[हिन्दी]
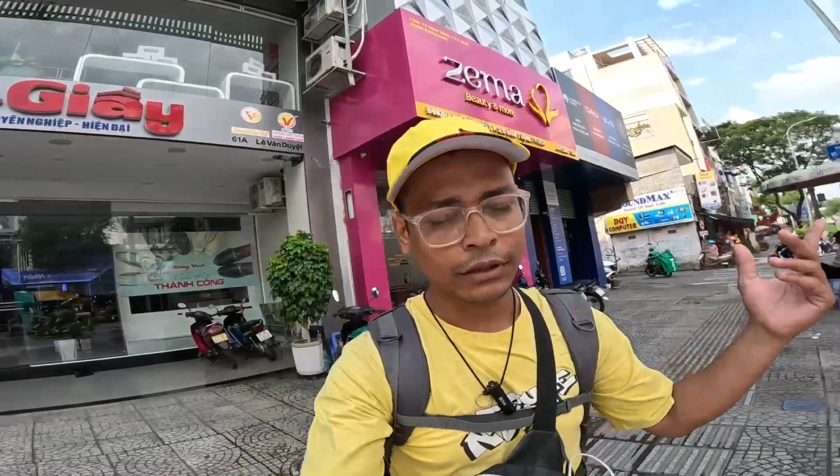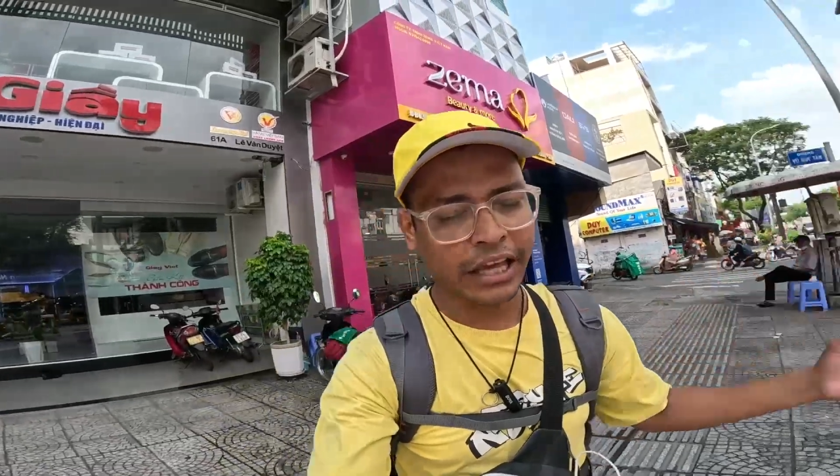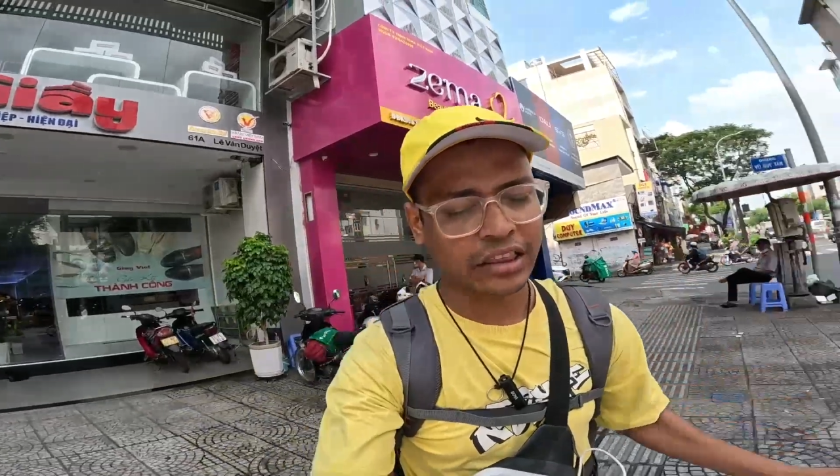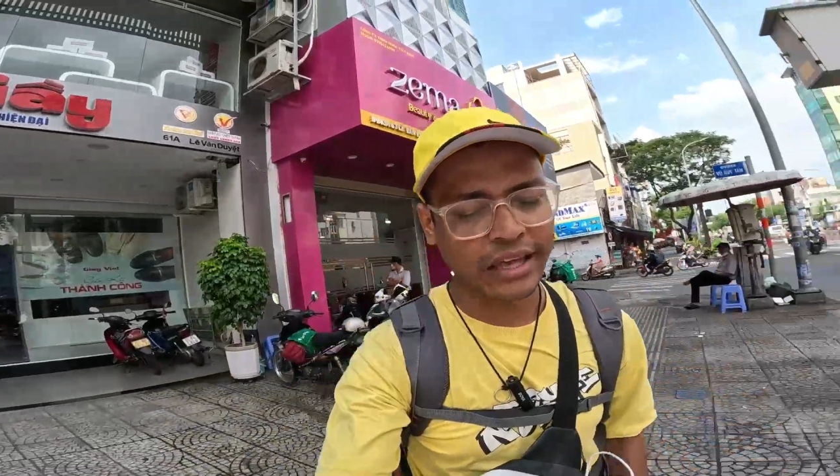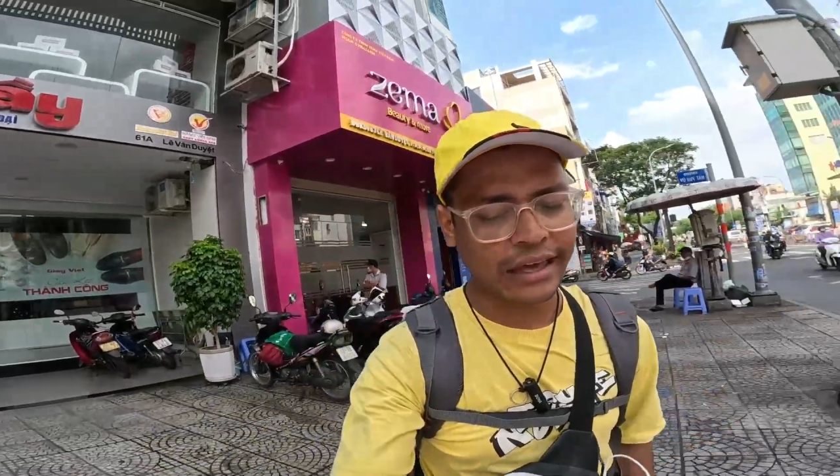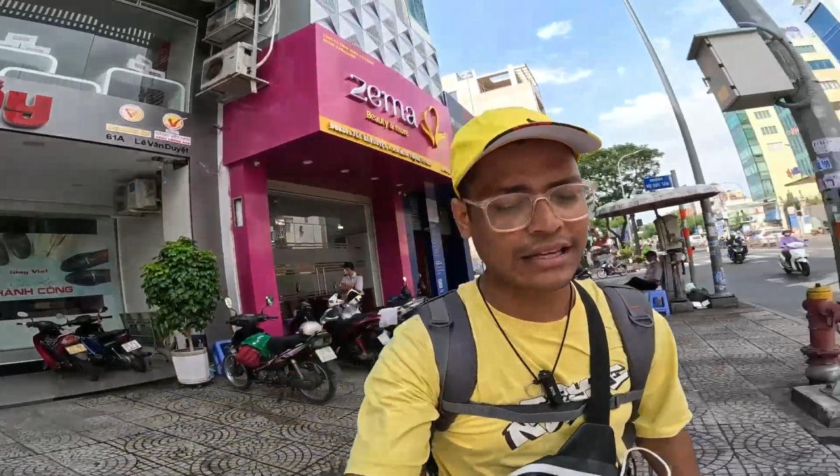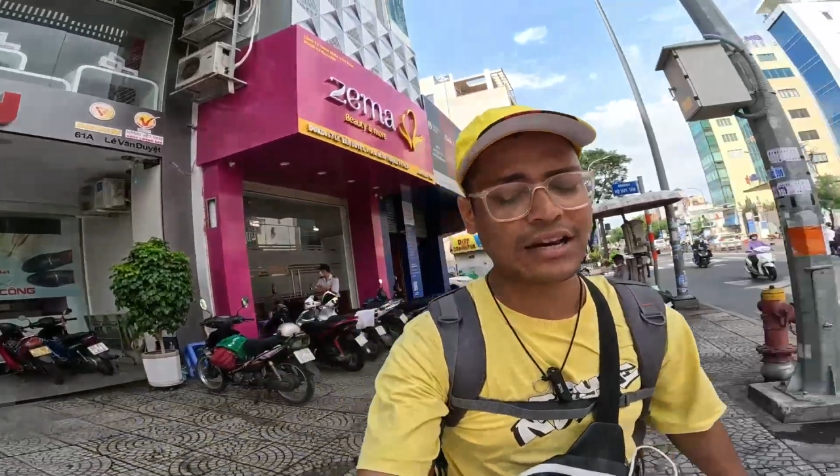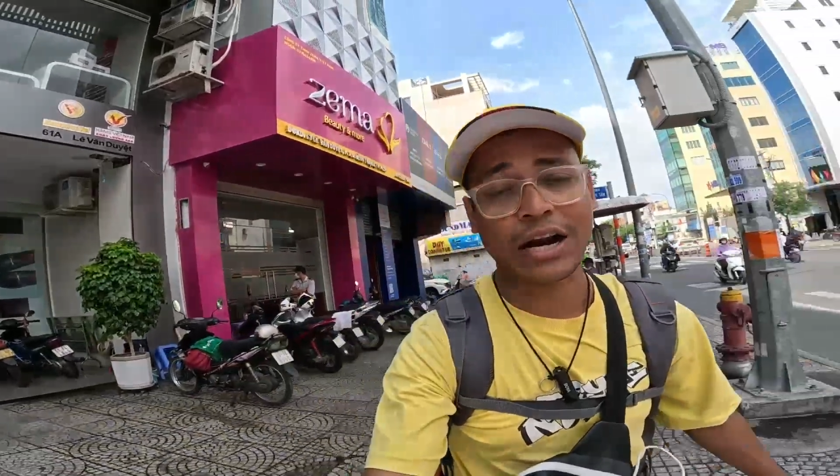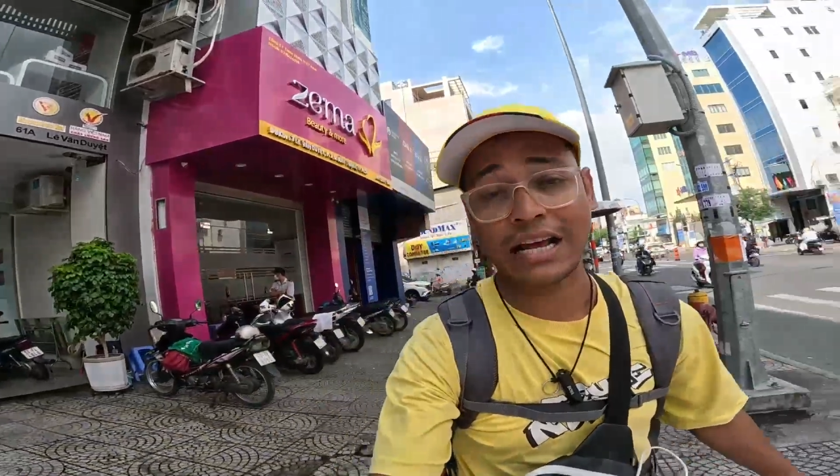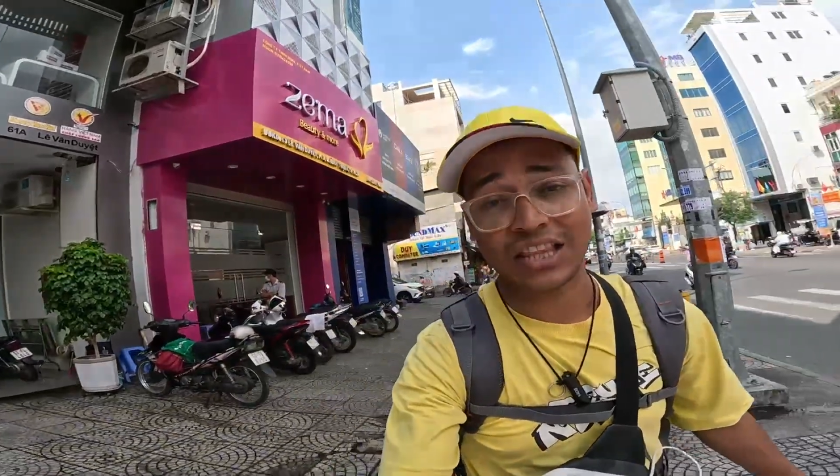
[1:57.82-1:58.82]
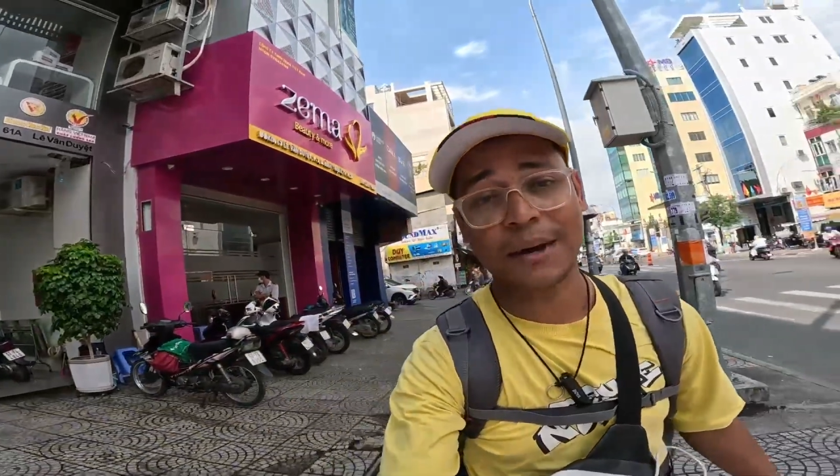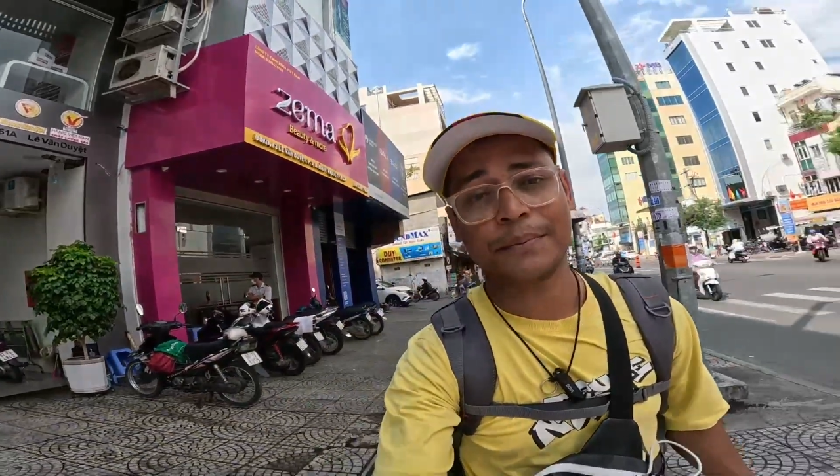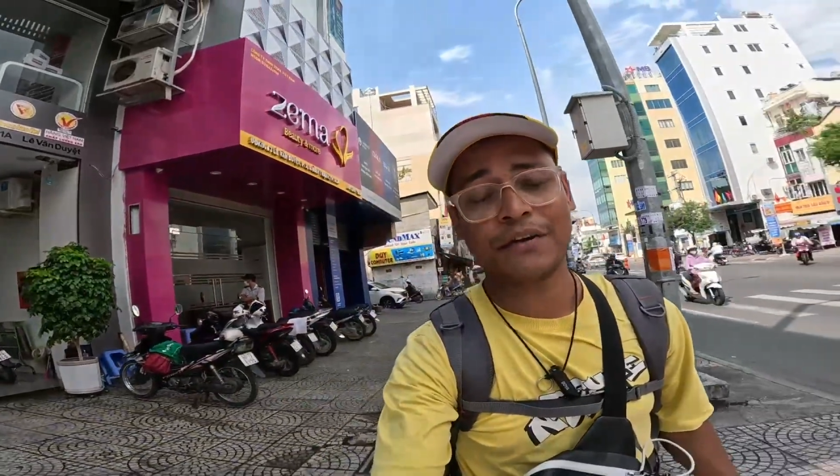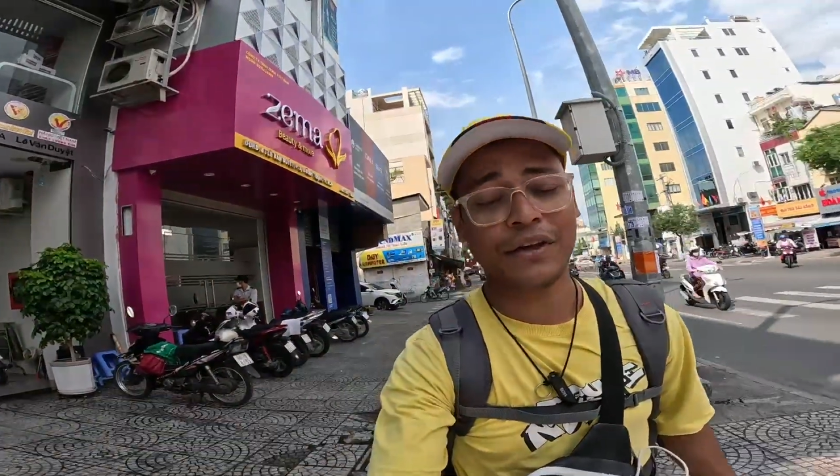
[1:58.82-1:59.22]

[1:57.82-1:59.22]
देखते हैं कैसा रहता है अपना